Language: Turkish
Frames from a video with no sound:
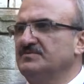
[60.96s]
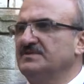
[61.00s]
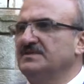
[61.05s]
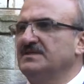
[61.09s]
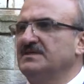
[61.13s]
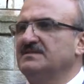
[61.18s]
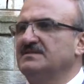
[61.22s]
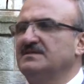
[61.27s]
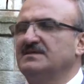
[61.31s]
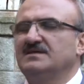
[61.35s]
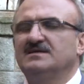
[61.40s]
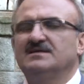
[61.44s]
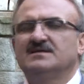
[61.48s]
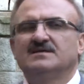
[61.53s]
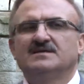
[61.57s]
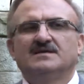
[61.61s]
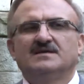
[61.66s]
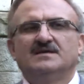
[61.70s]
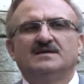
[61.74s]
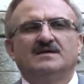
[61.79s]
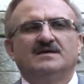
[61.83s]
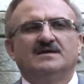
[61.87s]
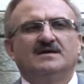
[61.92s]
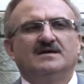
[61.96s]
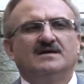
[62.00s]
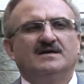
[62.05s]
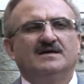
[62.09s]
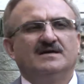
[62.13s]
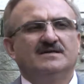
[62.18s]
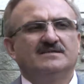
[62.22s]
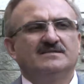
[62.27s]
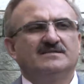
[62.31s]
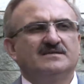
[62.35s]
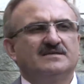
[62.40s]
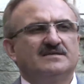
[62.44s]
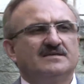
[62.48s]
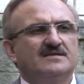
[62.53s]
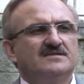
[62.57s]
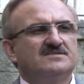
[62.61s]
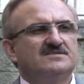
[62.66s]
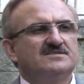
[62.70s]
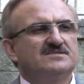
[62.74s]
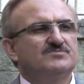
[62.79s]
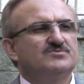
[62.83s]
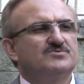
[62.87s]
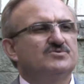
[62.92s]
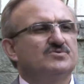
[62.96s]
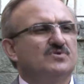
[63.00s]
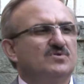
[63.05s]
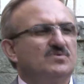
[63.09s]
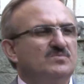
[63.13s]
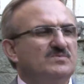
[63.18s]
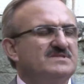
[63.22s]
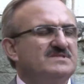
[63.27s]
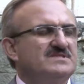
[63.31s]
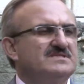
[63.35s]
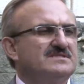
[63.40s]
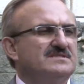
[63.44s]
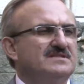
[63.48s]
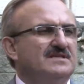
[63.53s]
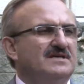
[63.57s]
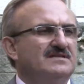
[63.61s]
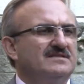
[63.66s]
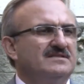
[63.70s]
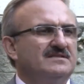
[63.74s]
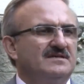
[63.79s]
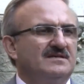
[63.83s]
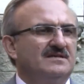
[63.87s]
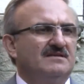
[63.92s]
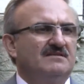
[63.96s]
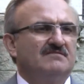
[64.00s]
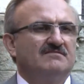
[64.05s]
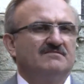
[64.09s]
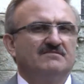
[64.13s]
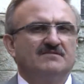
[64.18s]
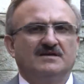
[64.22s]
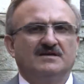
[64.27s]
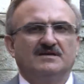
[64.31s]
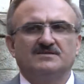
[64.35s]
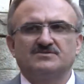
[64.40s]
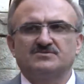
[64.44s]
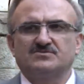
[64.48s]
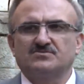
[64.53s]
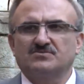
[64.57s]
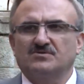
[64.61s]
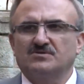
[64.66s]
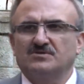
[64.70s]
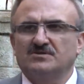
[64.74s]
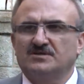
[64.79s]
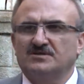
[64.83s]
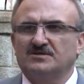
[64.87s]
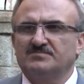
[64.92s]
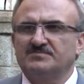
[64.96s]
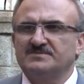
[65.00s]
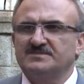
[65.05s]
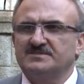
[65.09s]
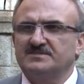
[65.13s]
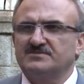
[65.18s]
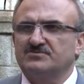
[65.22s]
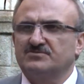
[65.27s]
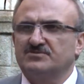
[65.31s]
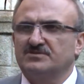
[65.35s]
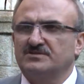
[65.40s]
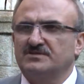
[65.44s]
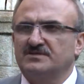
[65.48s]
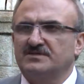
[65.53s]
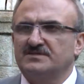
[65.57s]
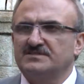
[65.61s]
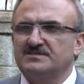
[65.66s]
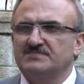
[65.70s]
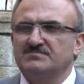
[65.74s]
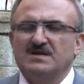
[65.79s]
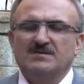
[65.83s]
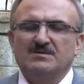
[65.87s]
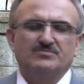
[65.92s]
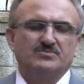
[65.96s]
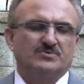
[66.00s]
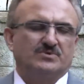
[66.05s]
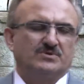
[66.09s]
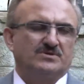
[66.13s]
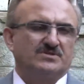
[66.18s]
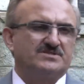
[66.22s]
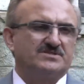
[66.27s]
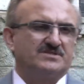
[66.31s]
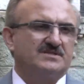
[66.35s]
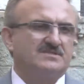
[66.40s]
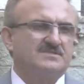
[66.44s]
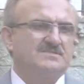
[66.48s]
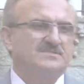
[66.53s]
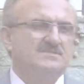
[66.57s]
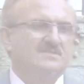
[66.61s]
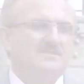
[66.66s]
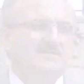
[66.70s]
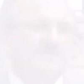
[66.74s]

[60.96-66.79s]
binada hayata geçirmiş olmasından da ilim valisi olarak biz de son derece memnun olacağız.